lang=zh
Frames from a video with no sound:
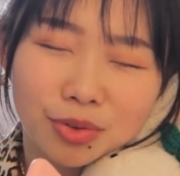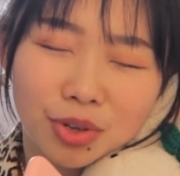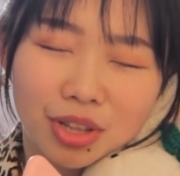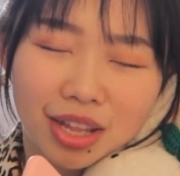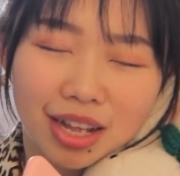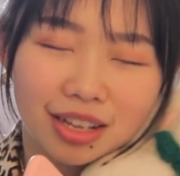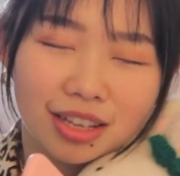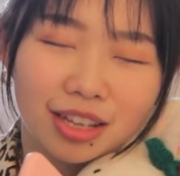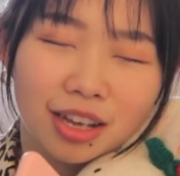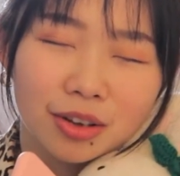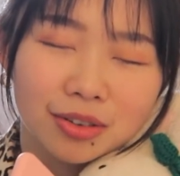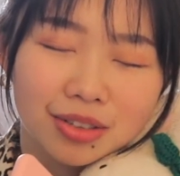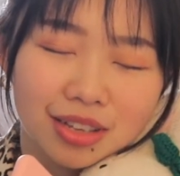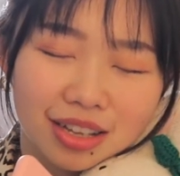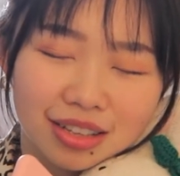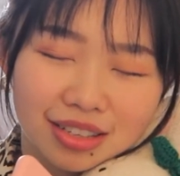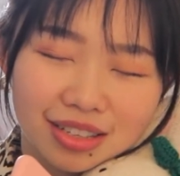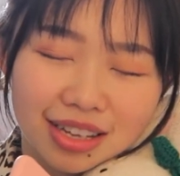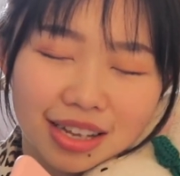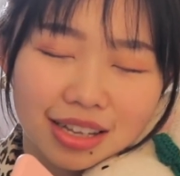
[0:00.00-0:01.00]
对他挑
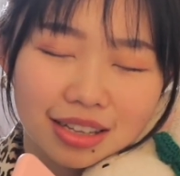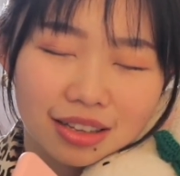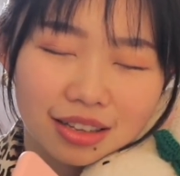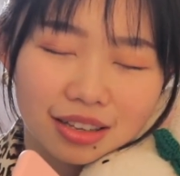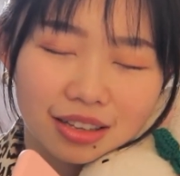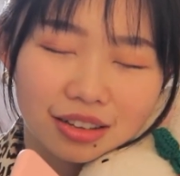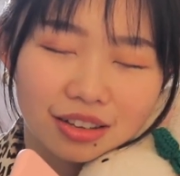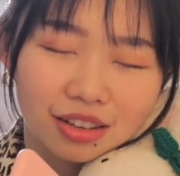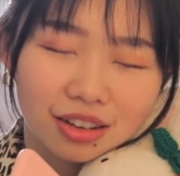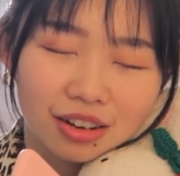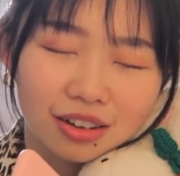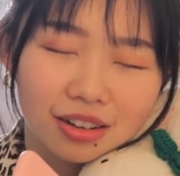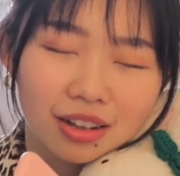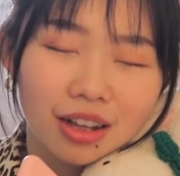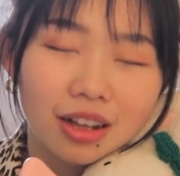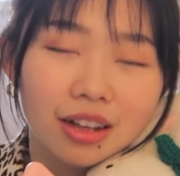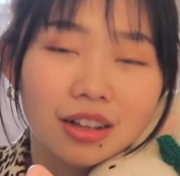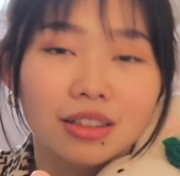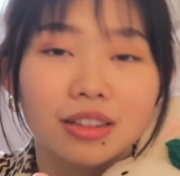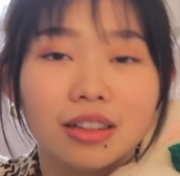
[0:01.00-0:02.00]
三拣四的。
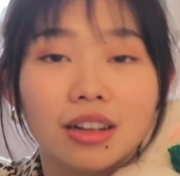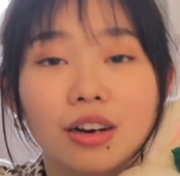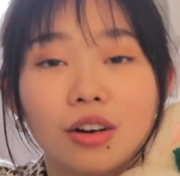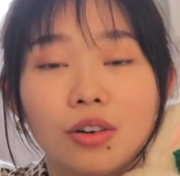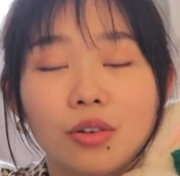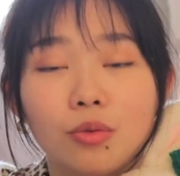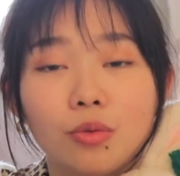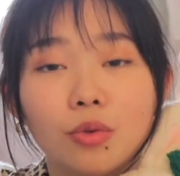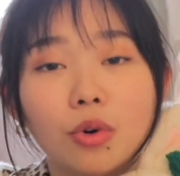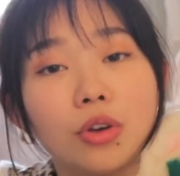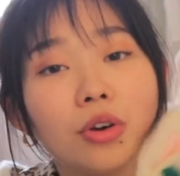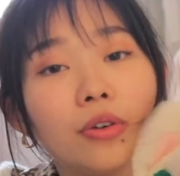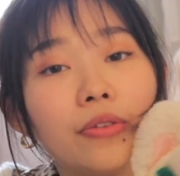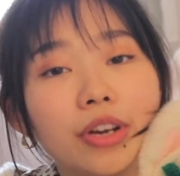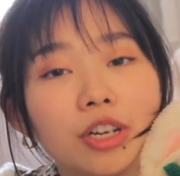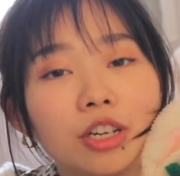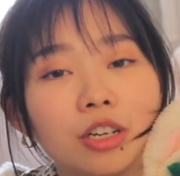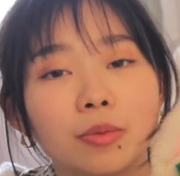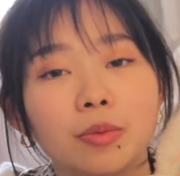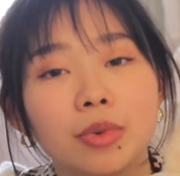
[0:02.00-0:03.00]
那我又
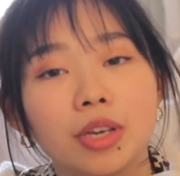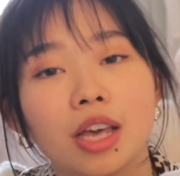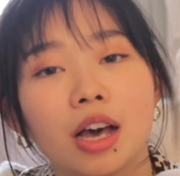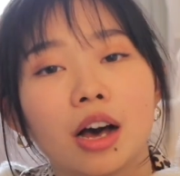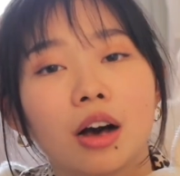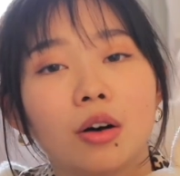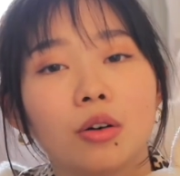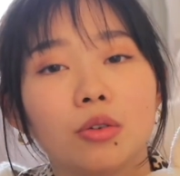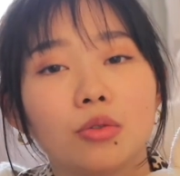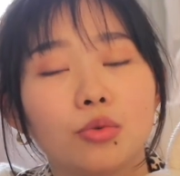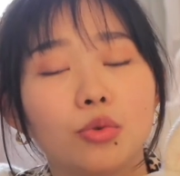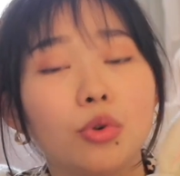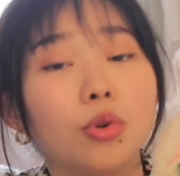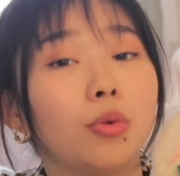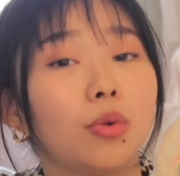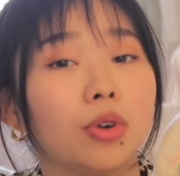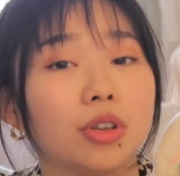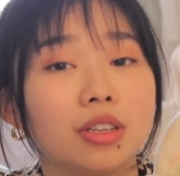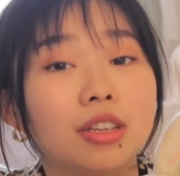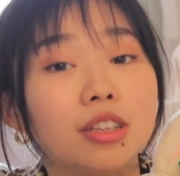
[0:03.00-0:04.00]
为什么要对
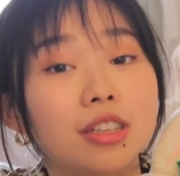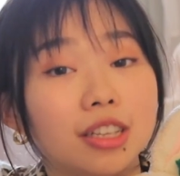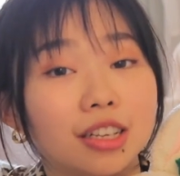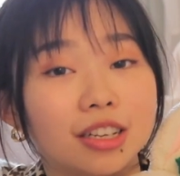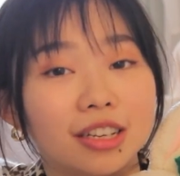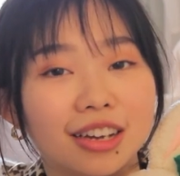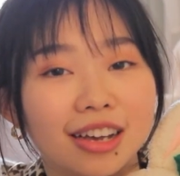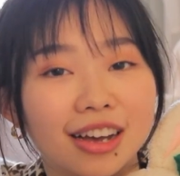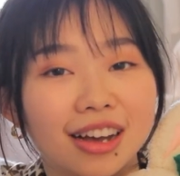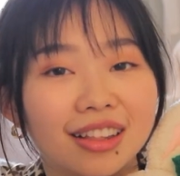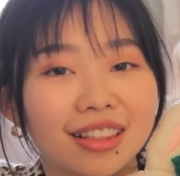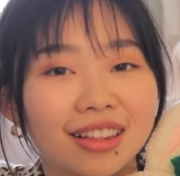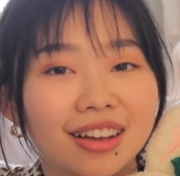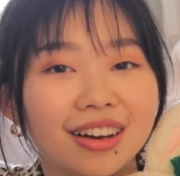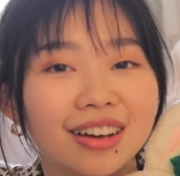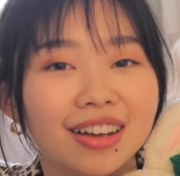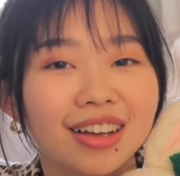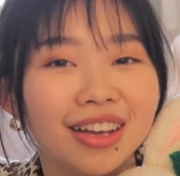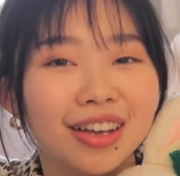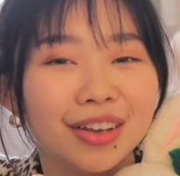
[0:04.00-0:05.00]
我自己这样
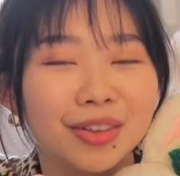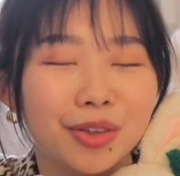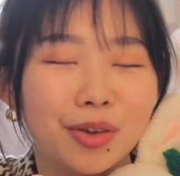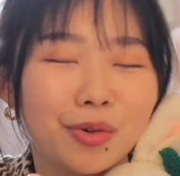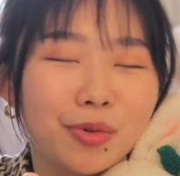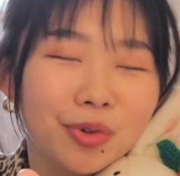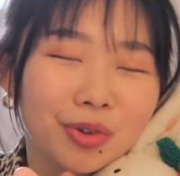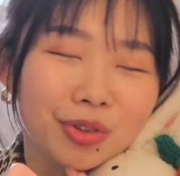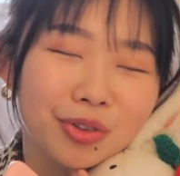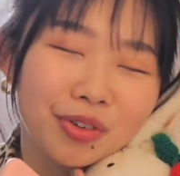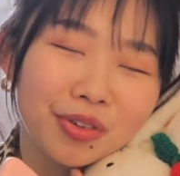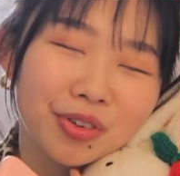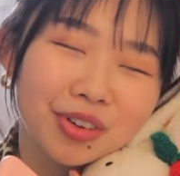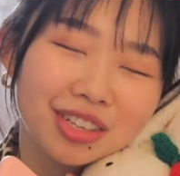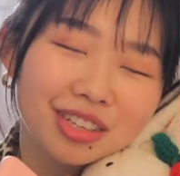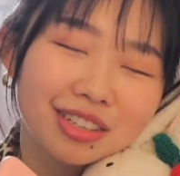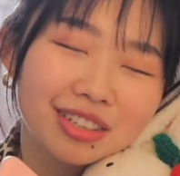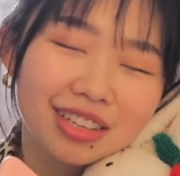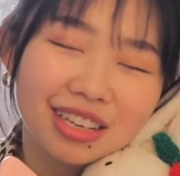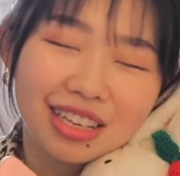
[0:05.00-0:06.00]
呢？所以我对
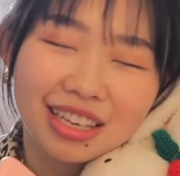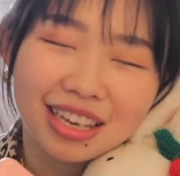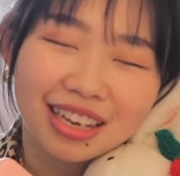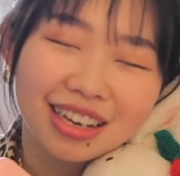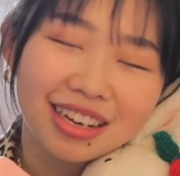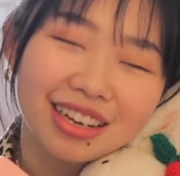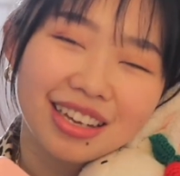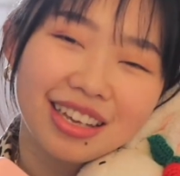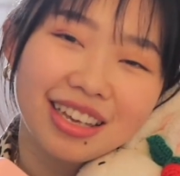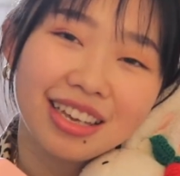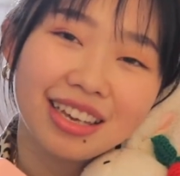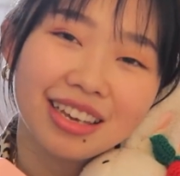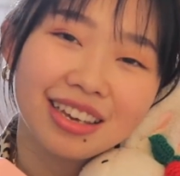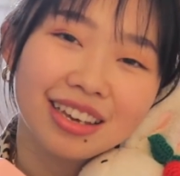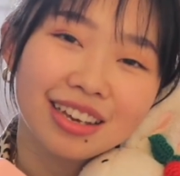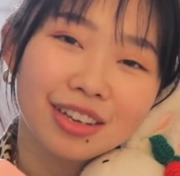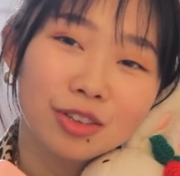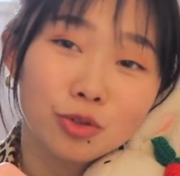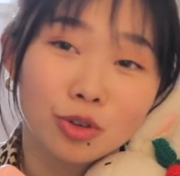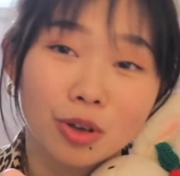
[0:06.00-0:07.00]
我自己也可
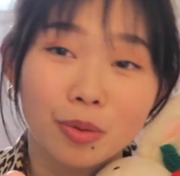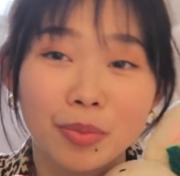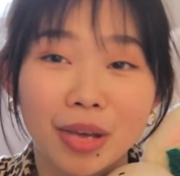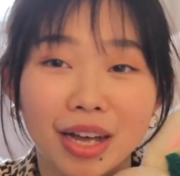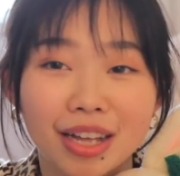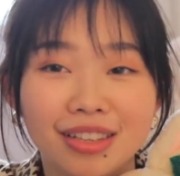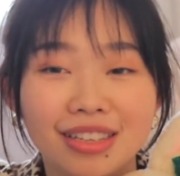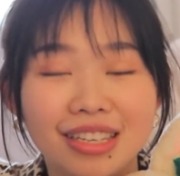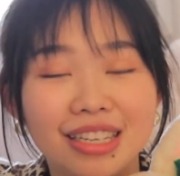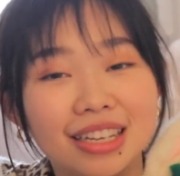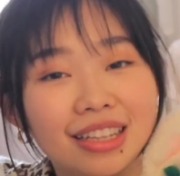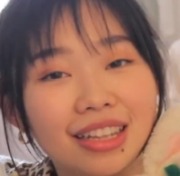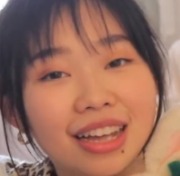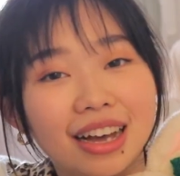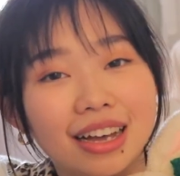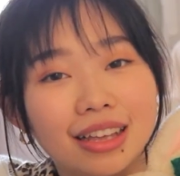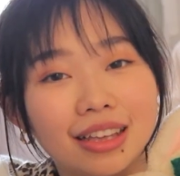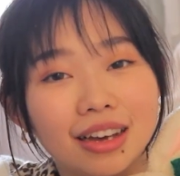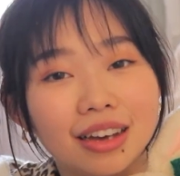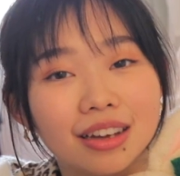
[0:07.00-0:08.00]
以全盘接
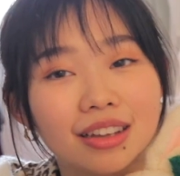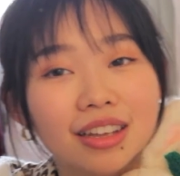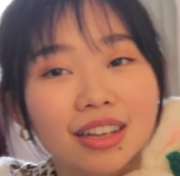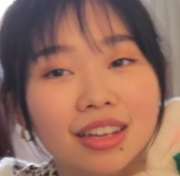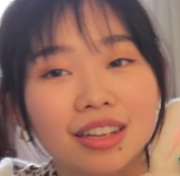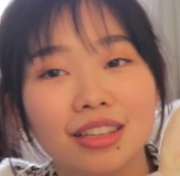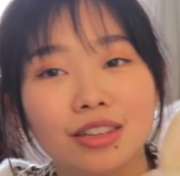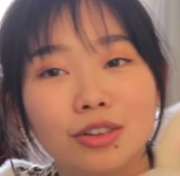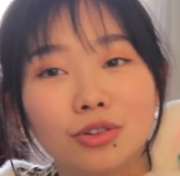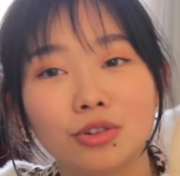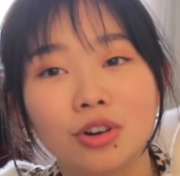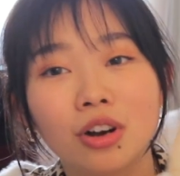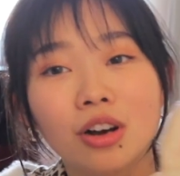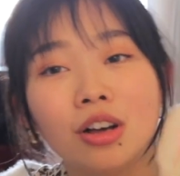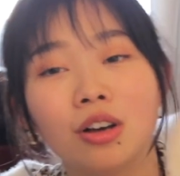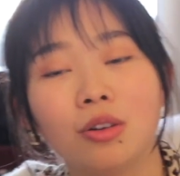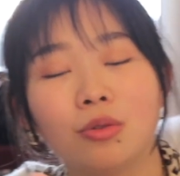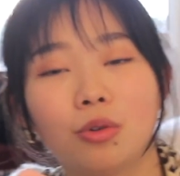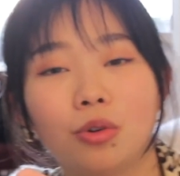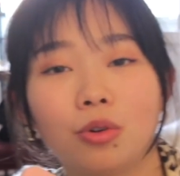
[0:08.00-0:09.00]
纳呀。你说
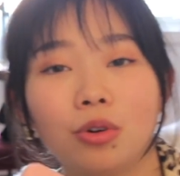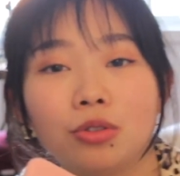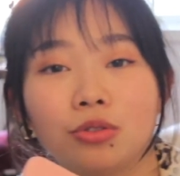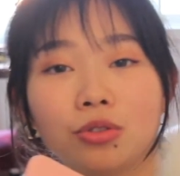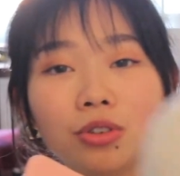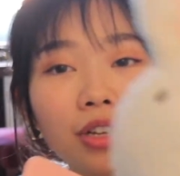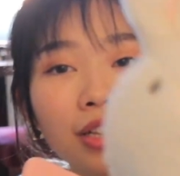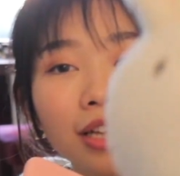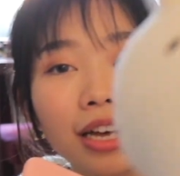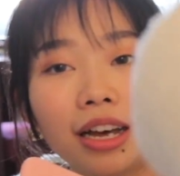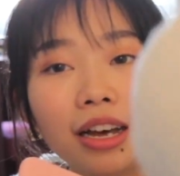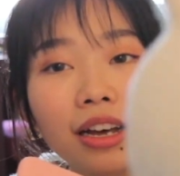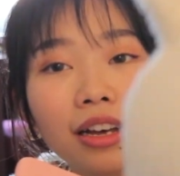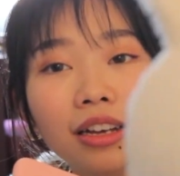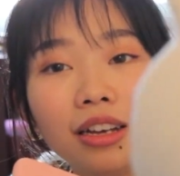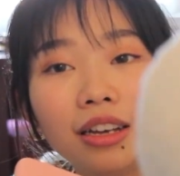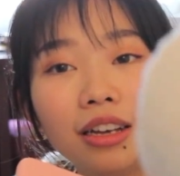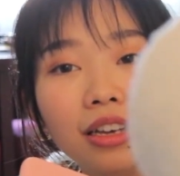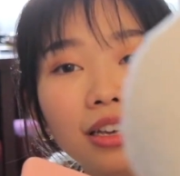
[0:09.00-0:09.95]
我会觉得他